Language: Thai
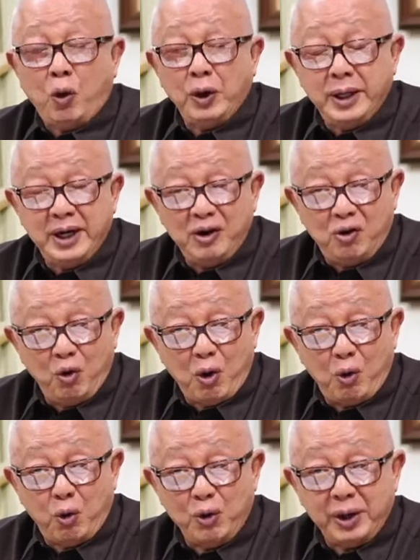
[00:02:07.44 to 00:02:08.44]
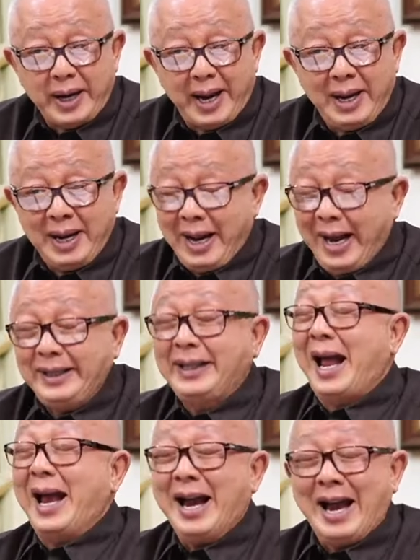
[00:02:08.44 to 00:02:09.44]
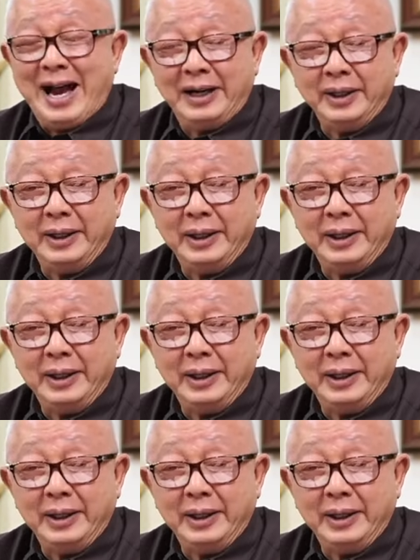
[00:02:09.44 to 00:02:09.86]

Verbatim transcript: คนอื่นกลัวคุณแต่ให้ตายหาเลย